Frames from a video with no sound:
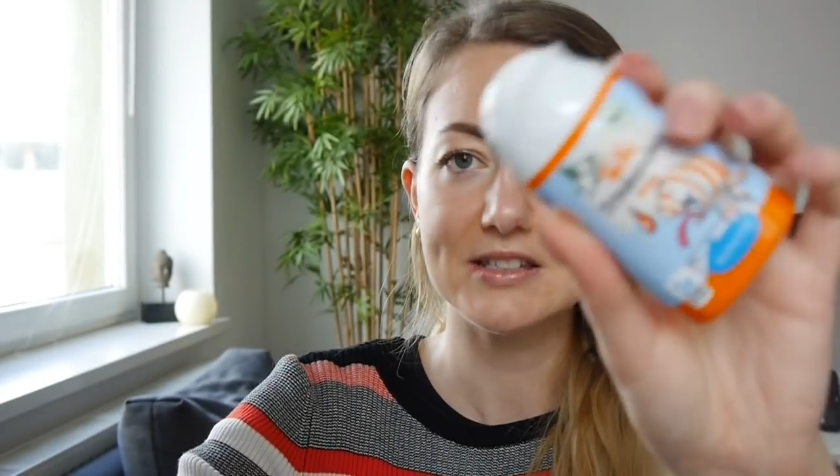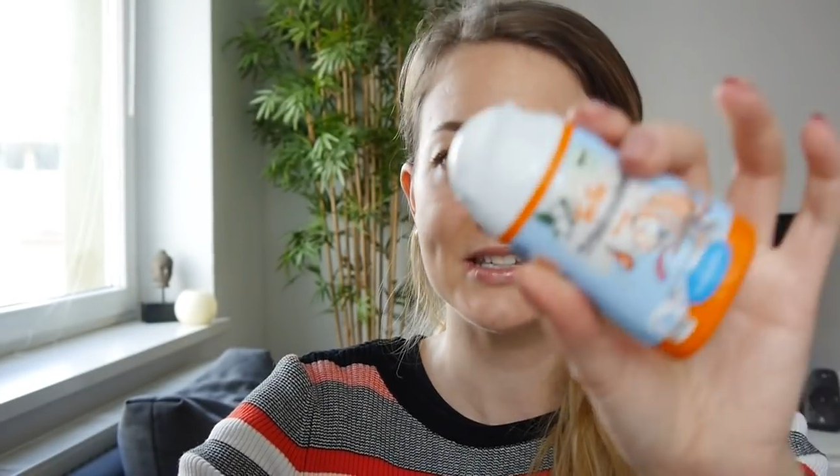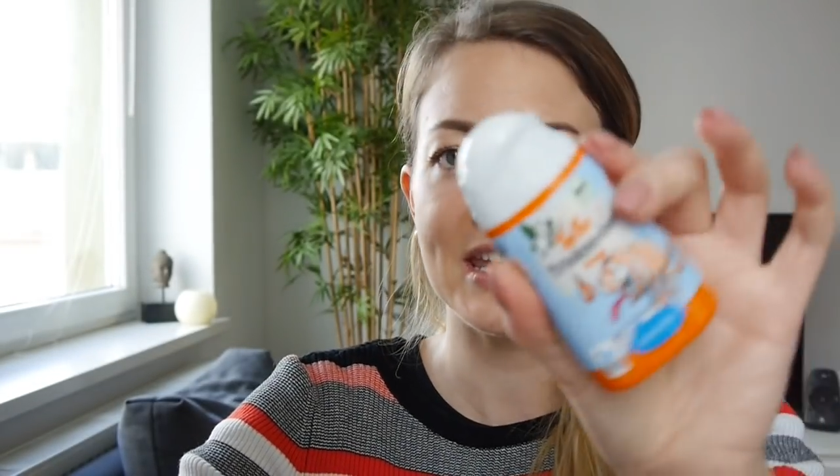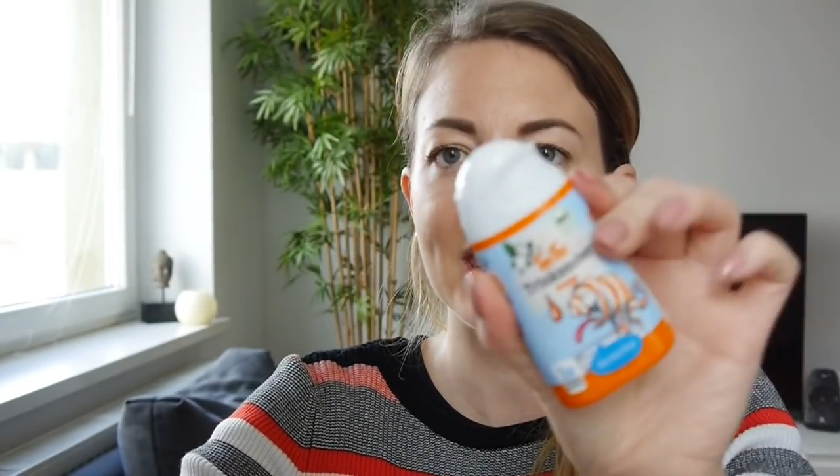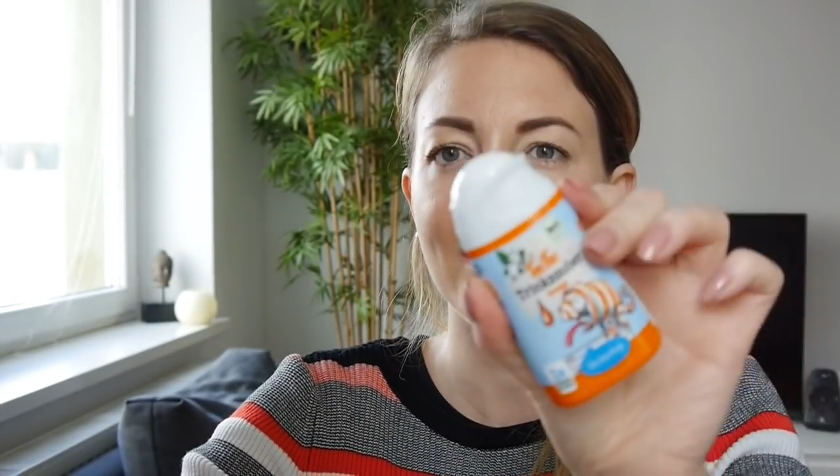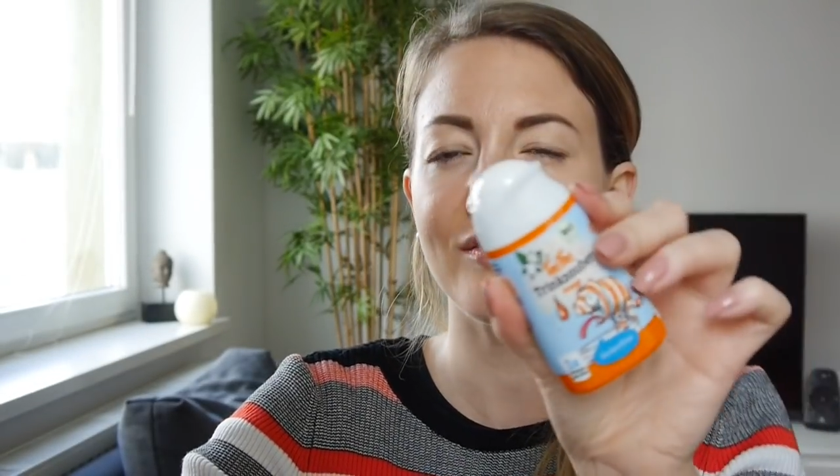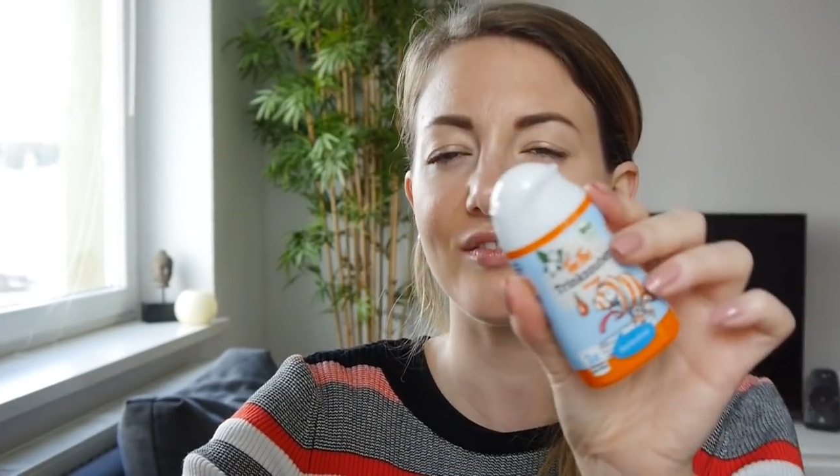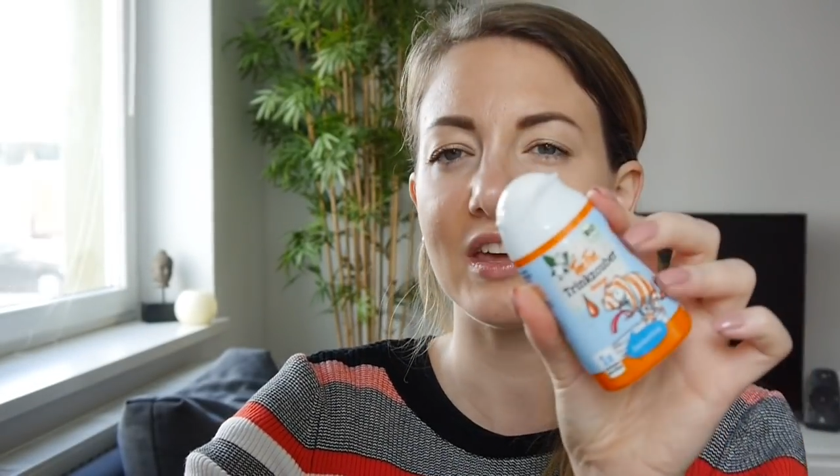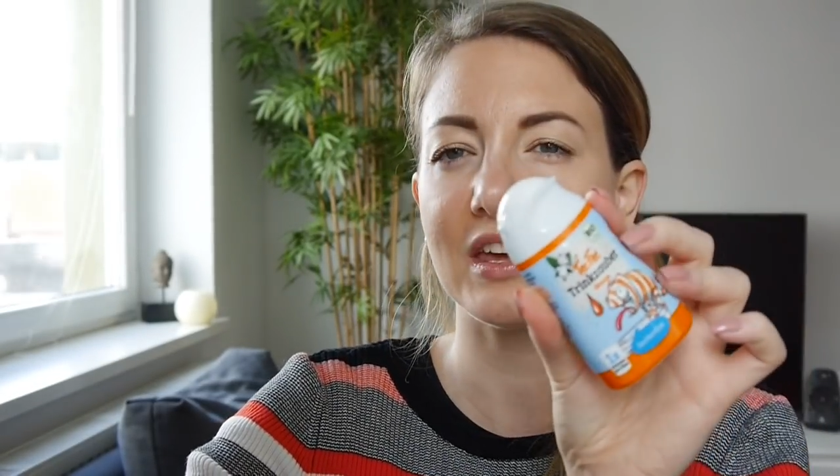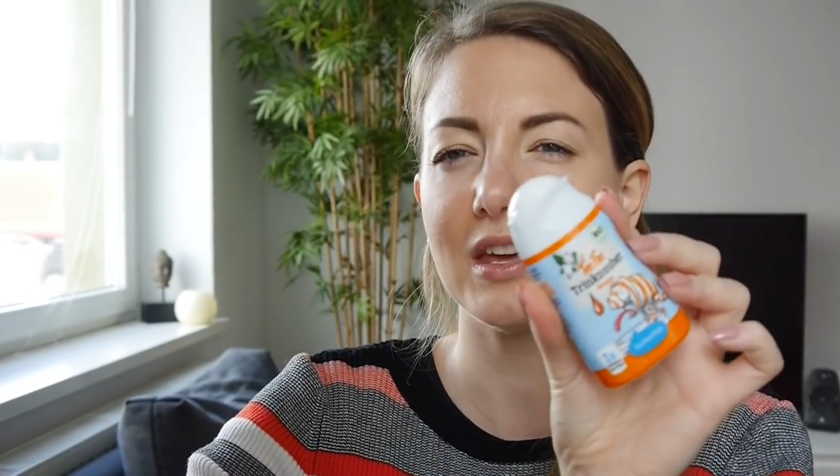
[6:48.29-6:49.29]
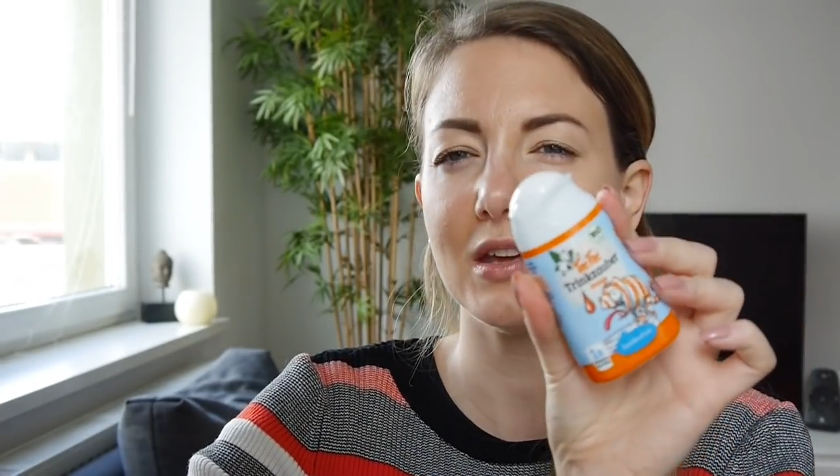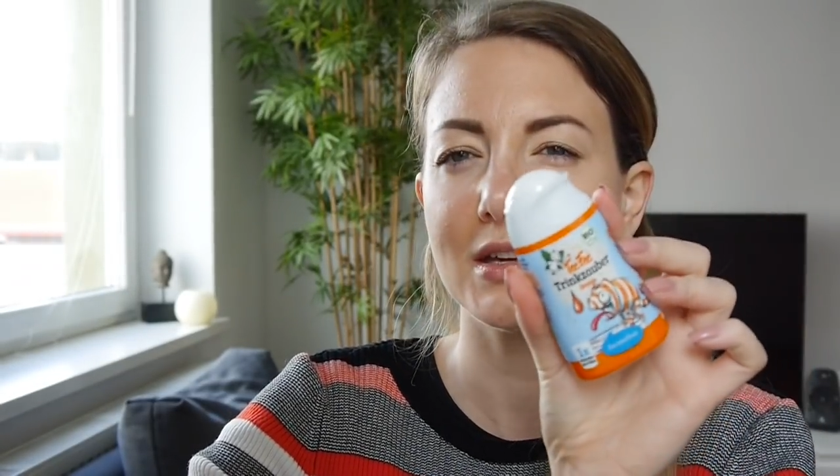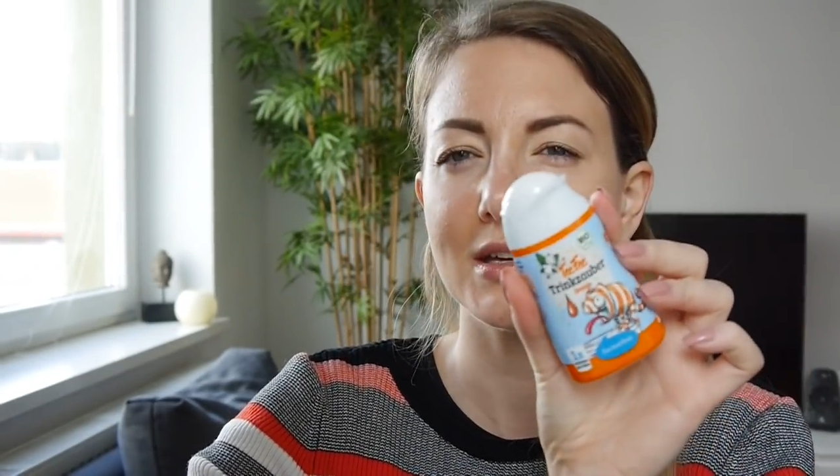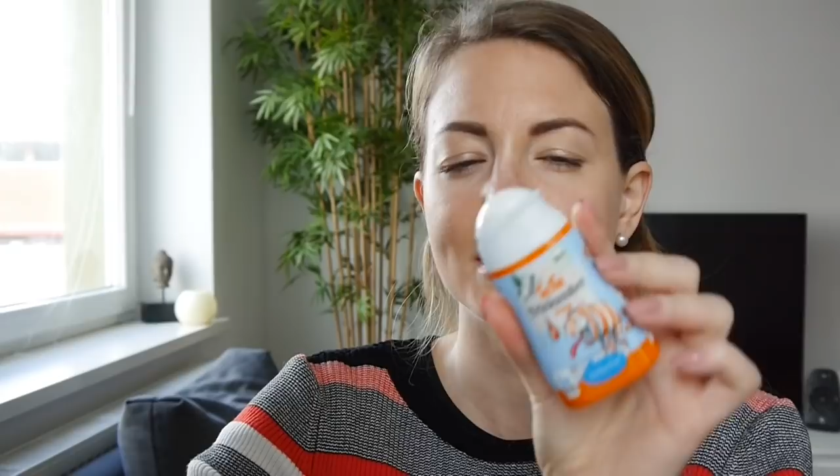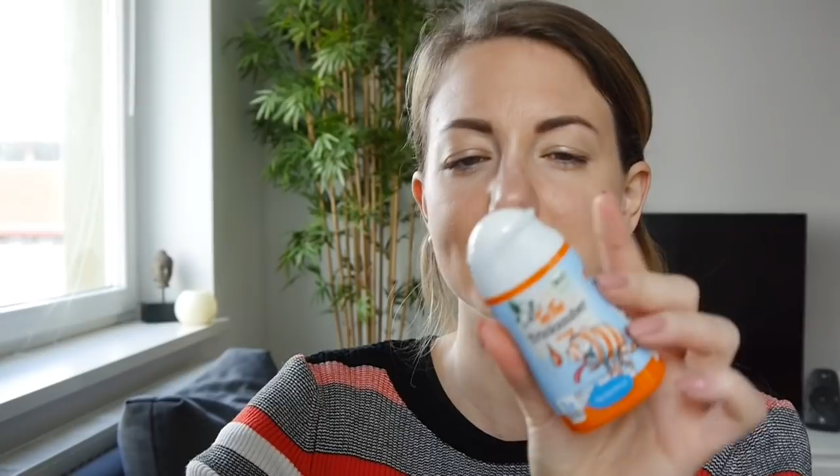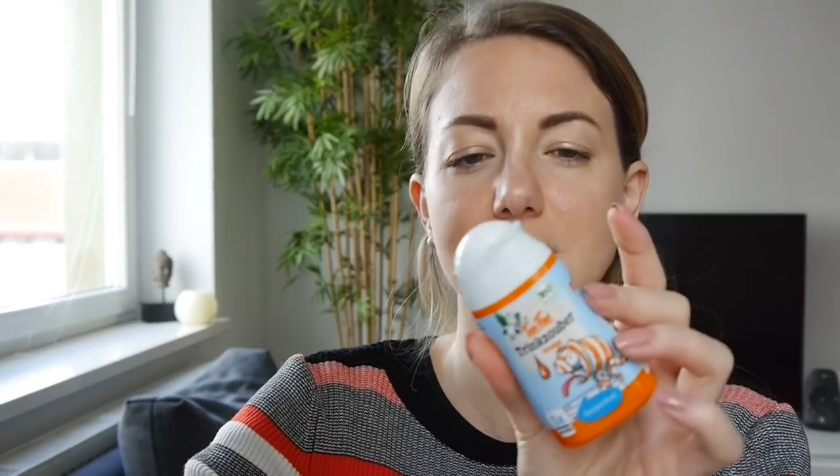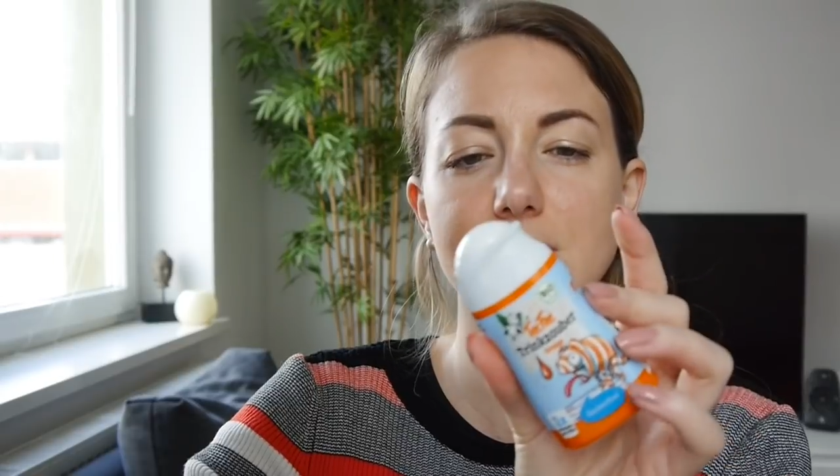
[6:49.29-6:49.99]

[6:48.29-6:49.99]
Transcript: Teefee, sieht